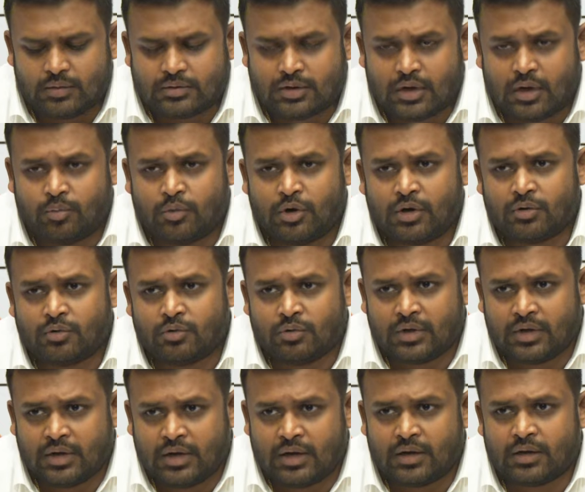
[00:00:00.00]

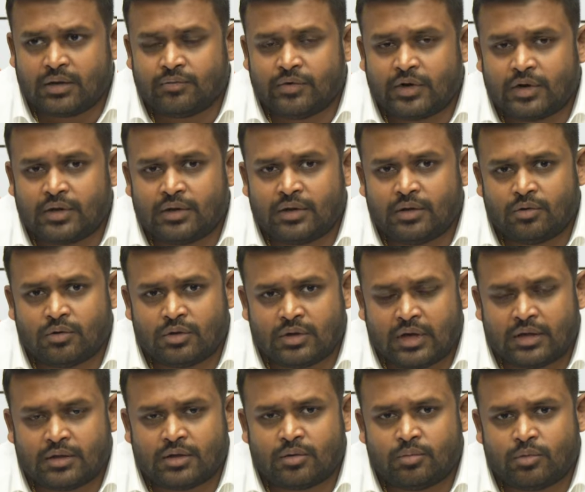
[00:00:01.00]
సామాన్యునికి కానివ్వండి ఈరోజు
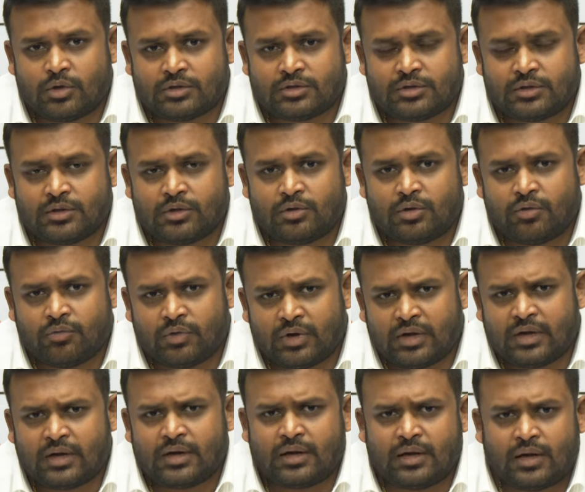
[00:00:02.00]
హైదరాబాద్ సిటీలో
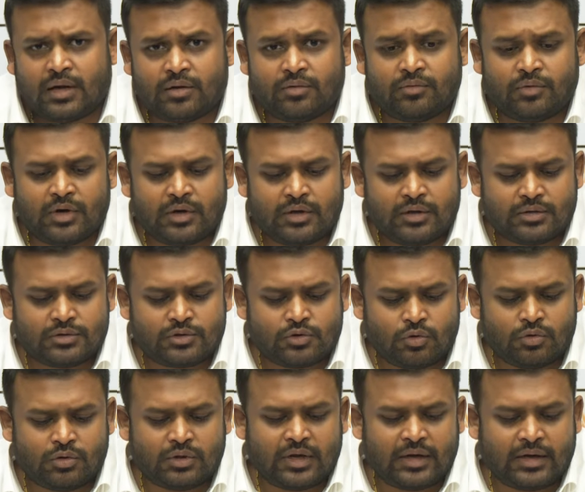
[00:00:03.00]
ఎవరికైనా కానివ్వండి
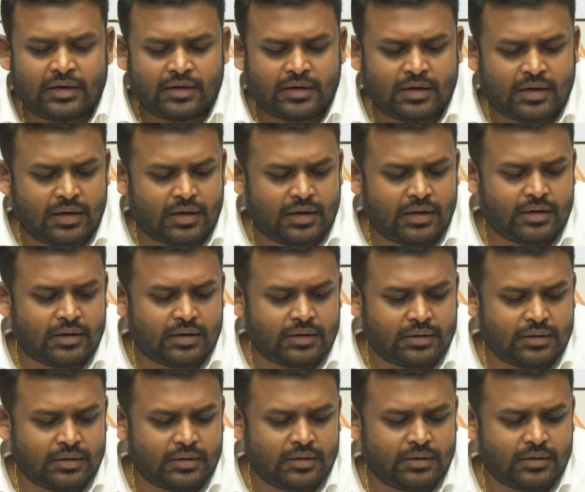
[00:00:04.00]
సొంత ఇంటి కళ
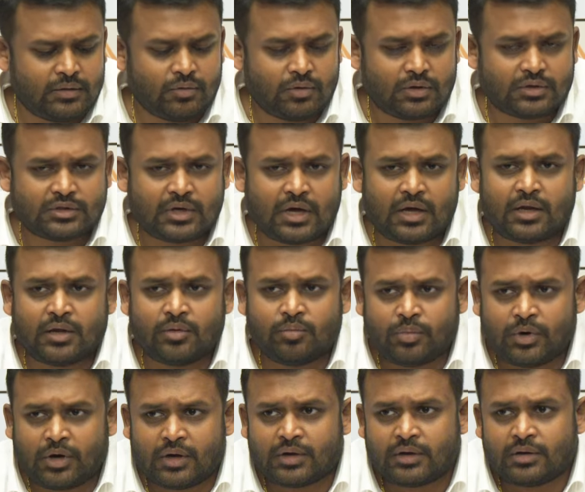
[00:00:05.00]
అనేది ఒక చాలా
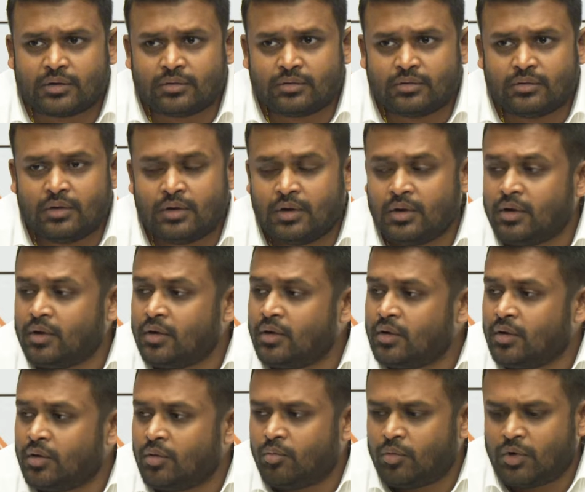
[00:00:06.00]
ఇంపార్టెంట్
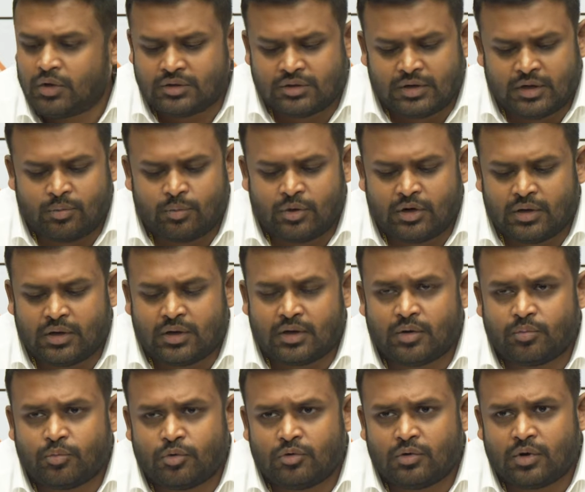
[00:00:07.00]
మా చైర్మన్
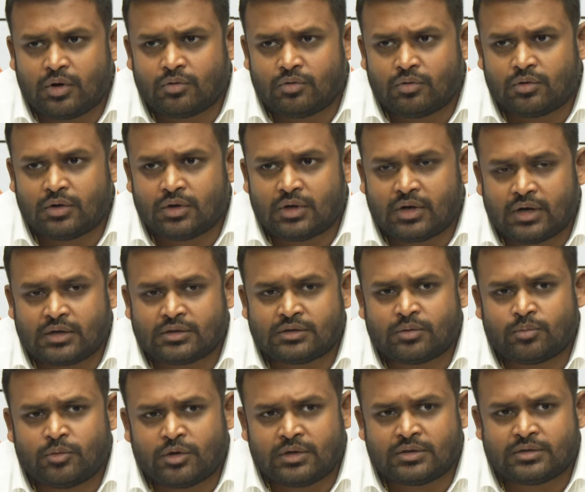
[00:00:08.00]
గారు ఎప్పుడు అంటుంటారు
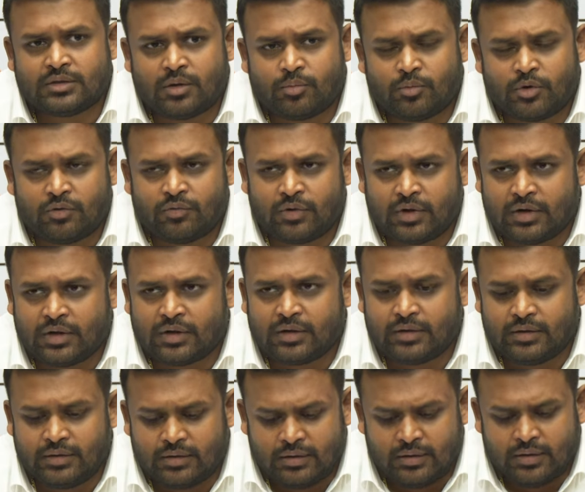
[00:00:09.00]
కస్టమర్ ఈజ్ నెంబర్ వన్
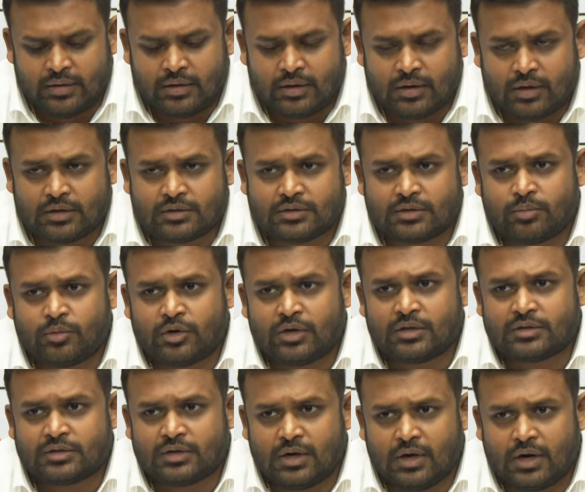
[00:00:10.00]
అని
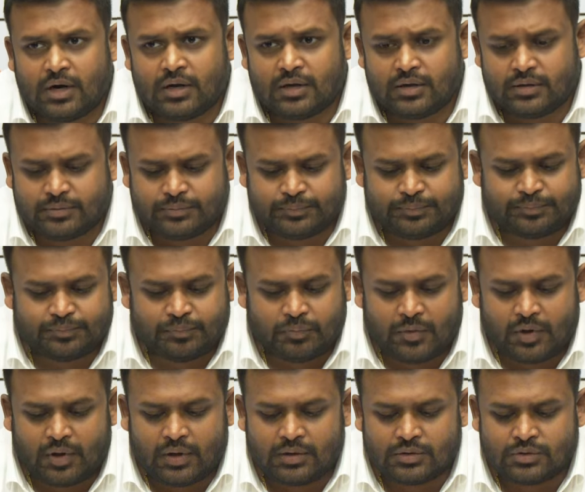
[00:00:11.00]
కస్టమర్ ఈజ్ గాడ్ అని
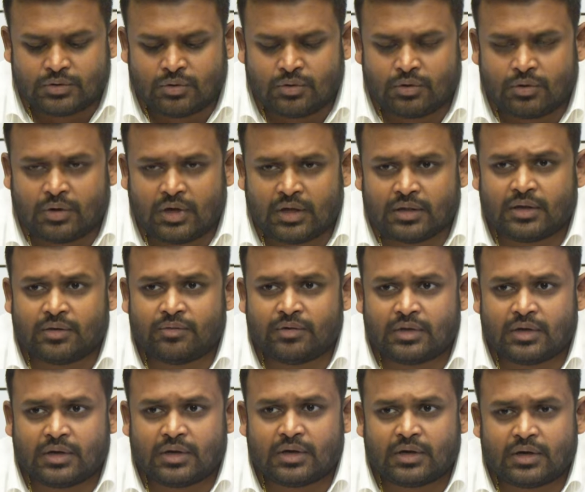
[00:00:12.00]
సో
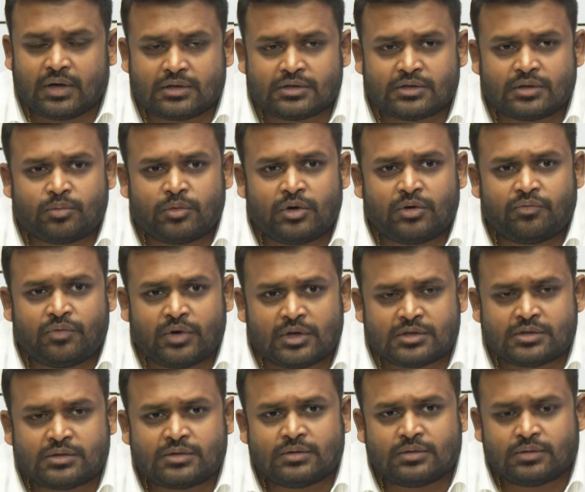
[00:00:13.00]
అదేవిధంగా కస్టమర్
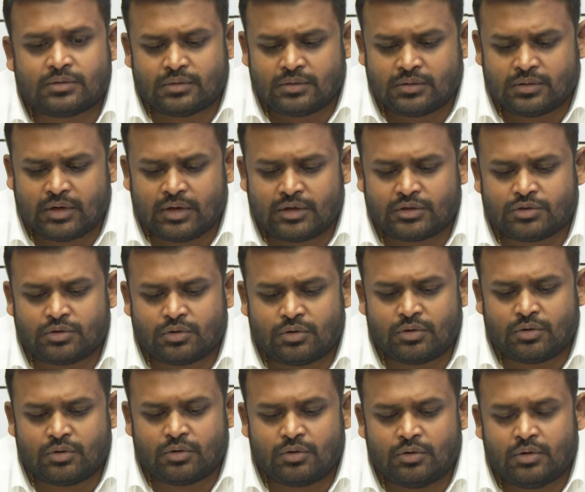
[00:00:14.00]
ఫస్ట్
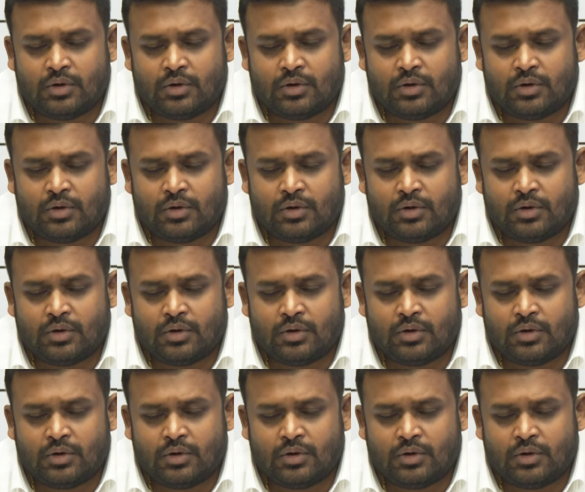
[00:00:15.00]
రేషియోలో